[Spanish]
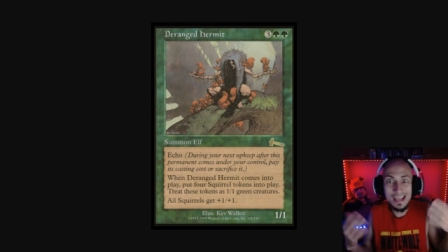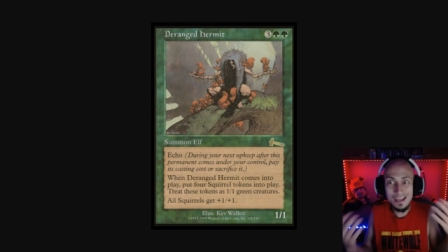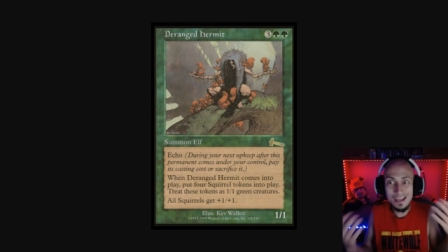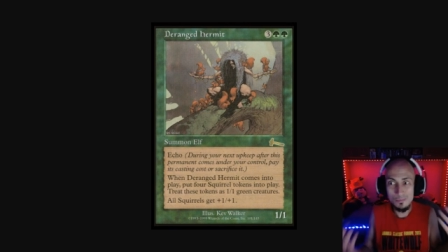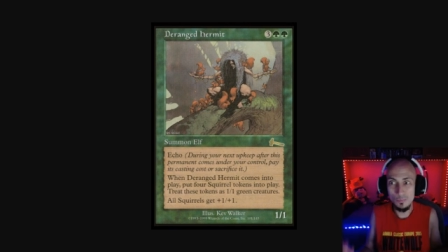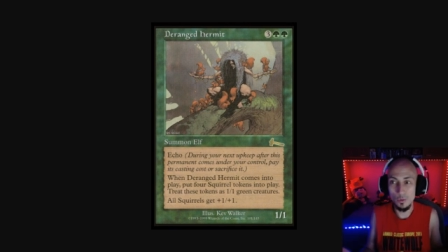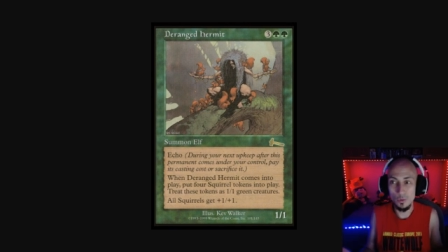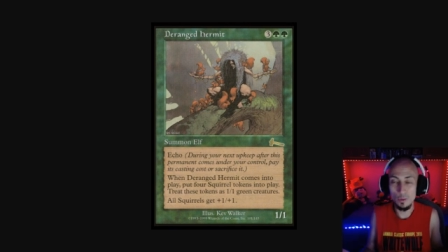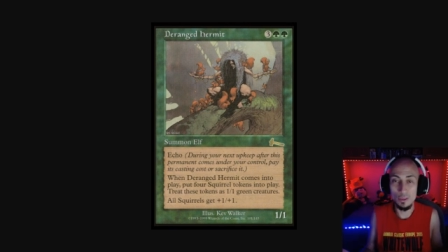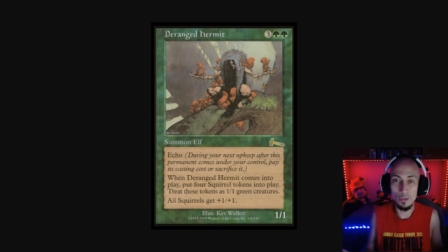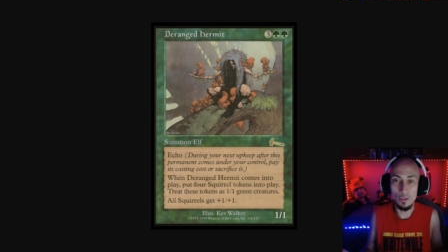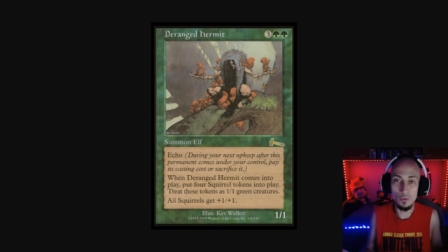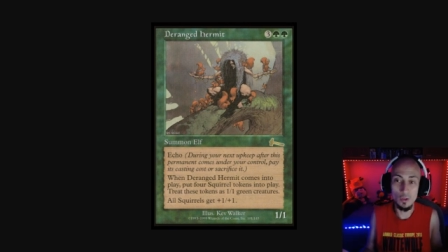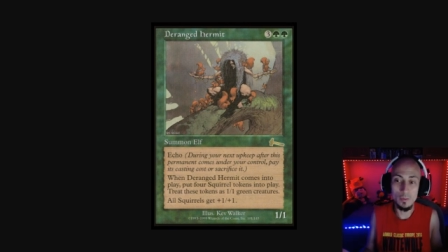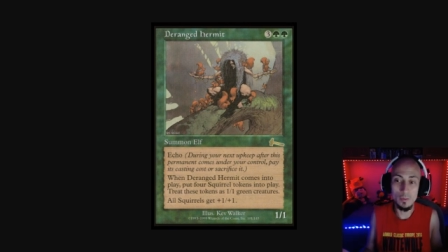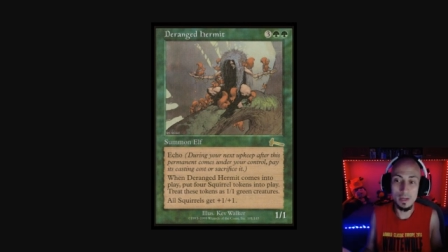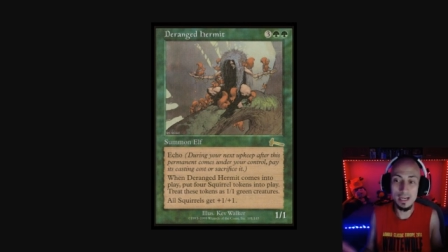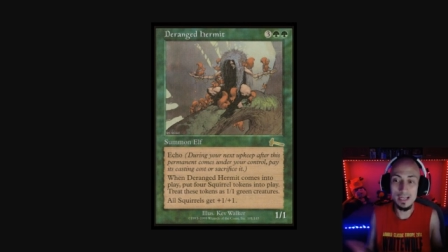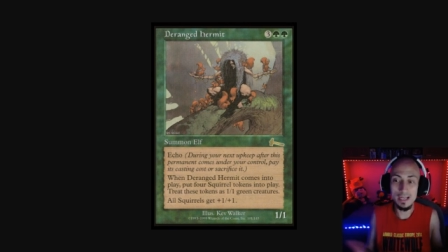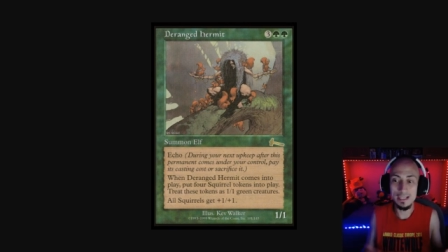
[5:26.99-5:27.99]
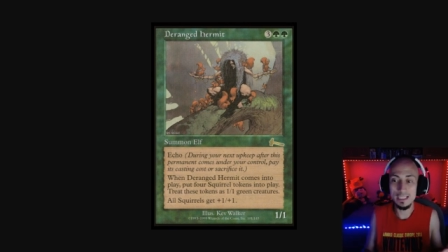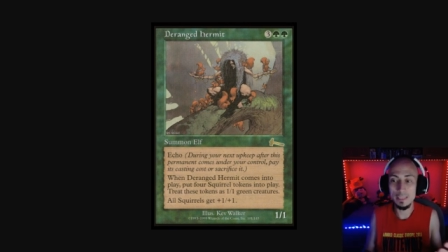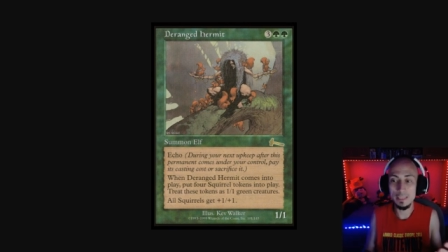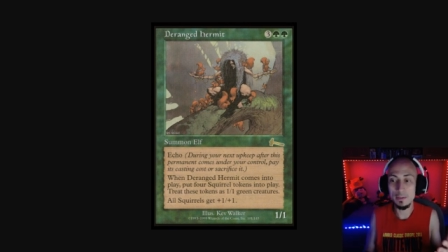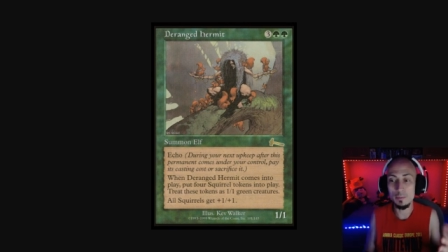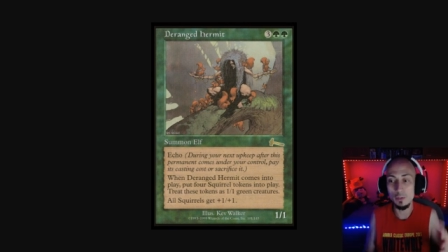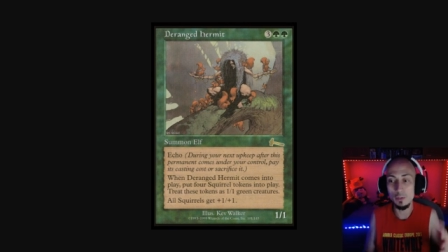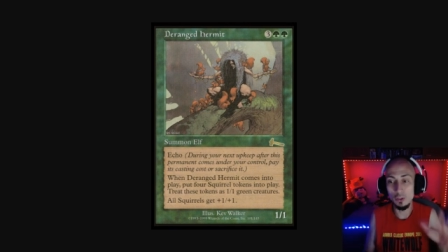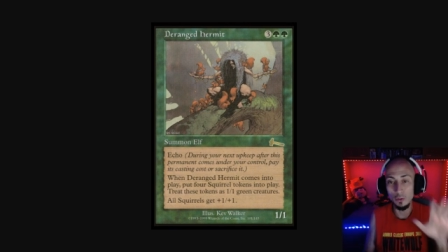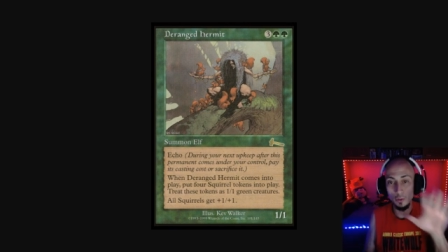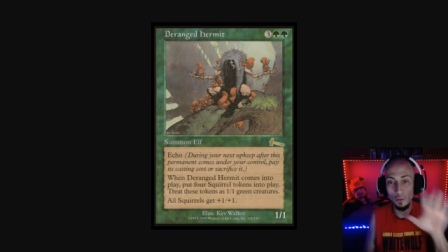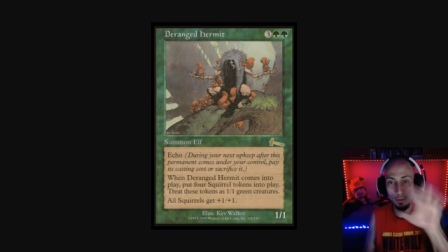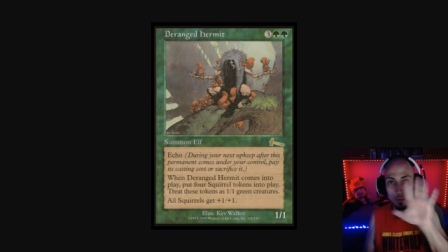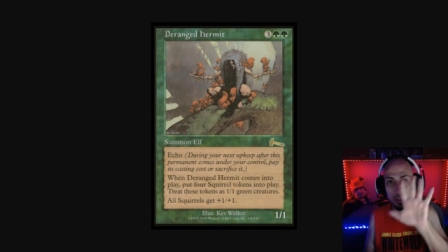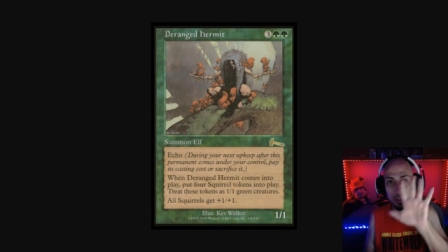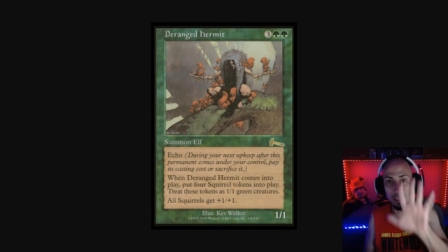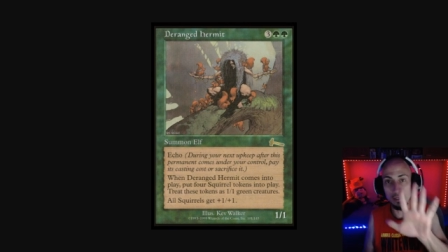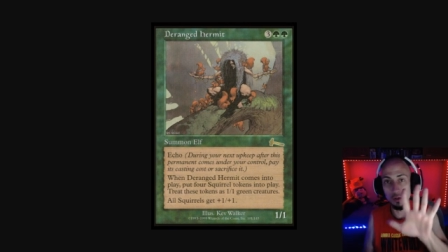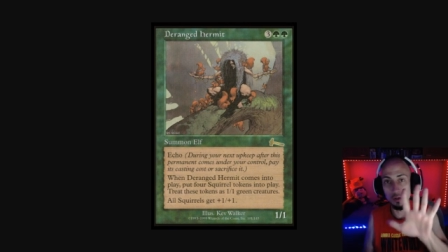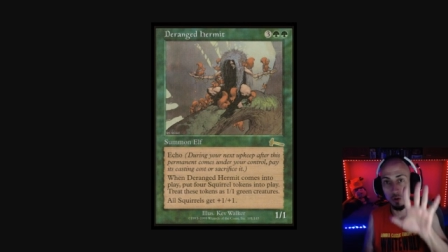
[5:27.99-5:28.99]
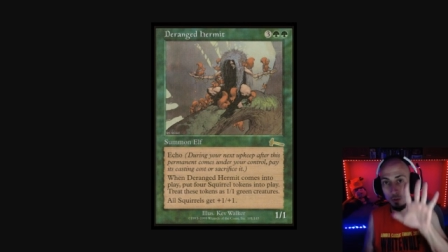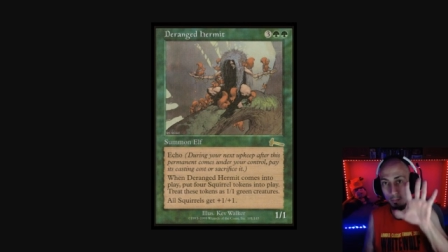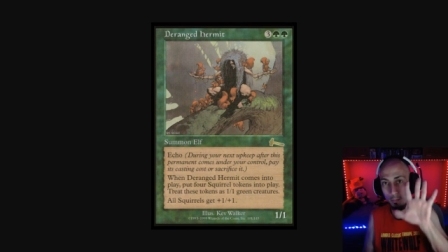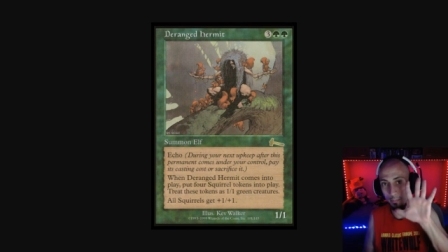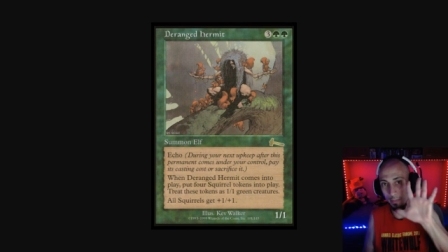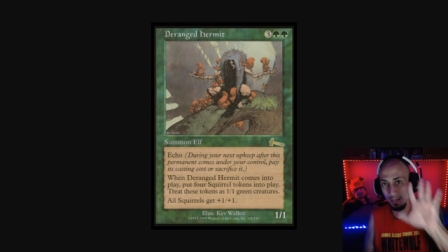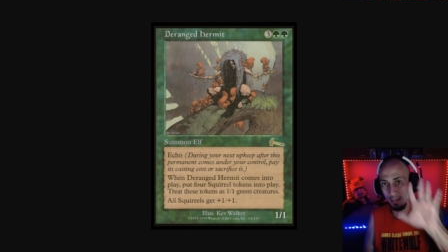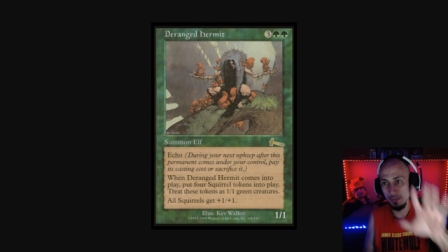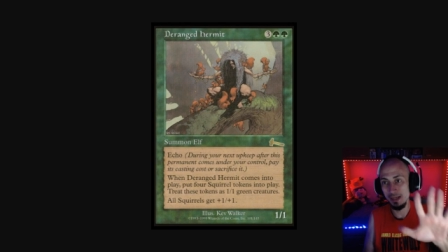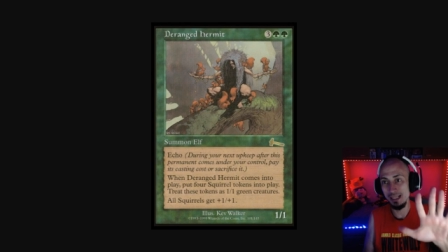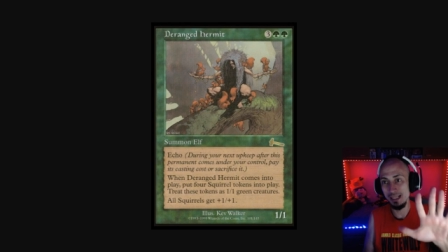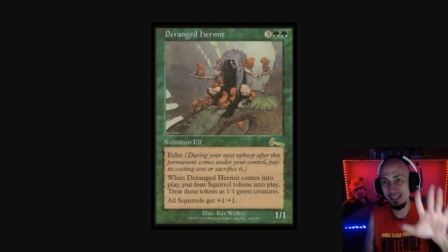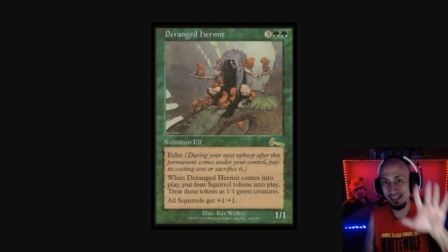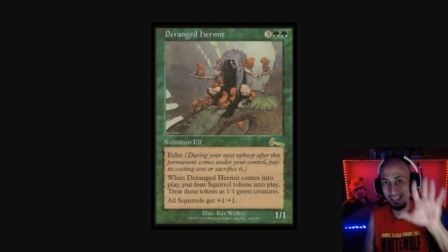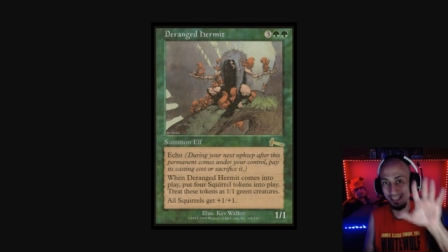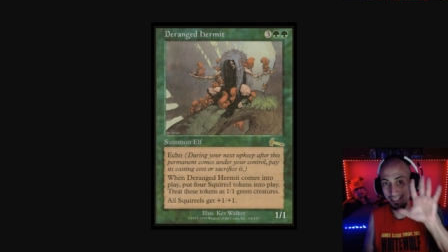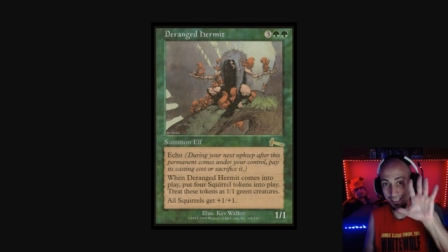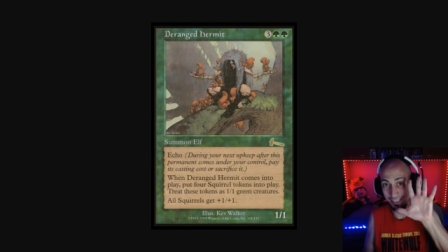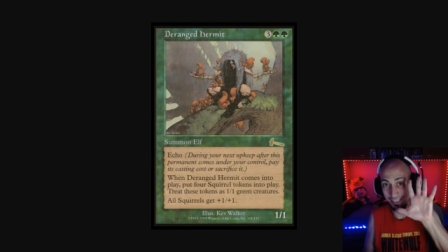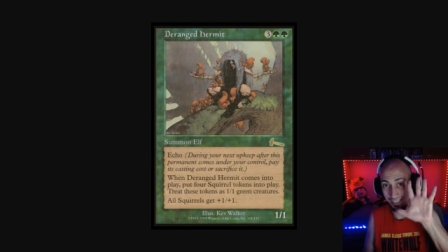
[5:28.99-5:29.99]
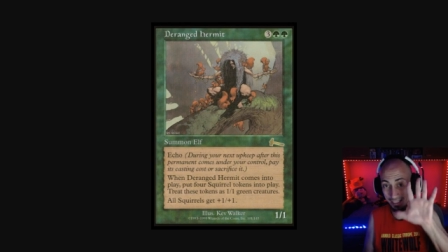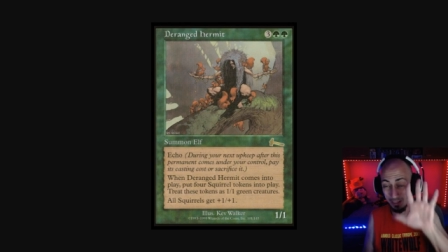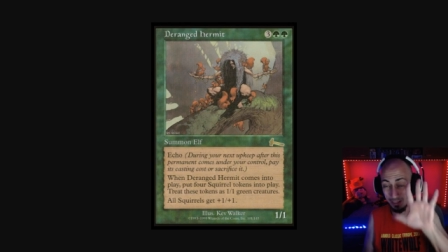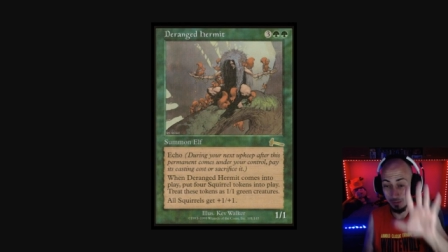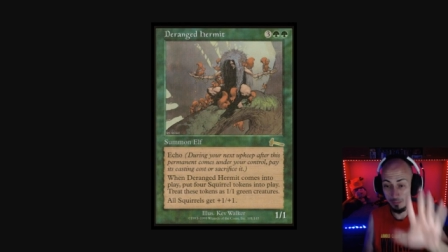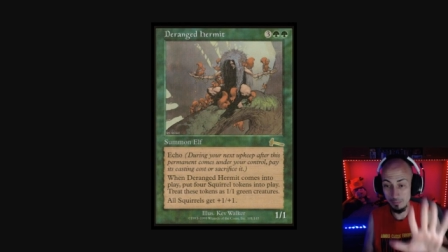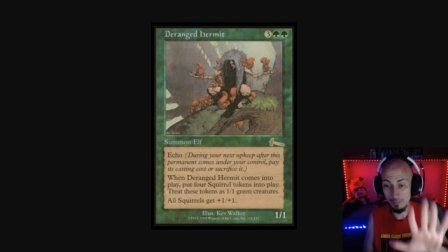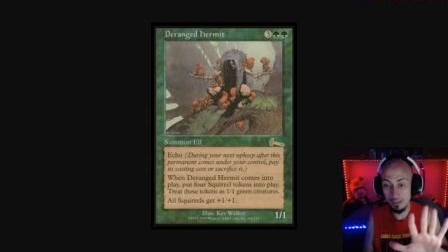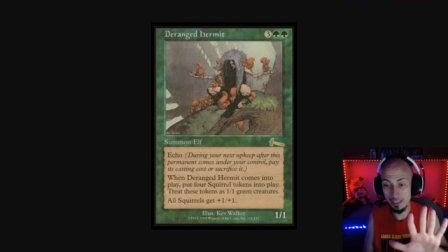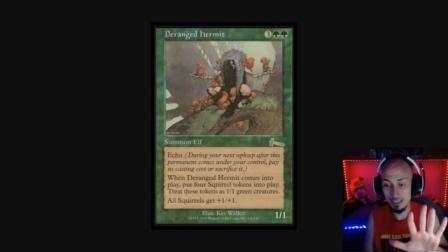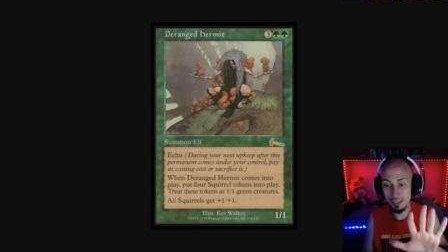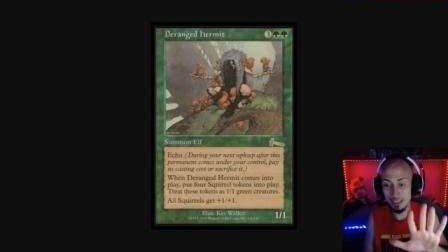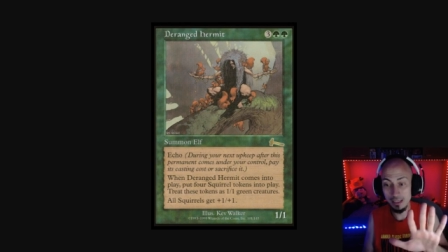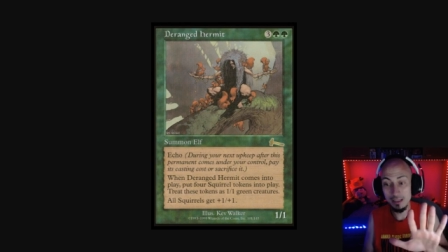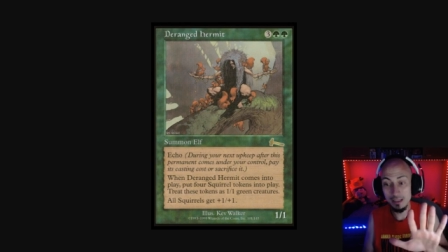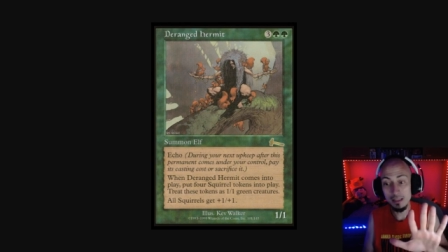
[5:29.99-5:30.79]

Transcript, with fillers: por 5 de mana estabas poniendo cinco permanentes en mesa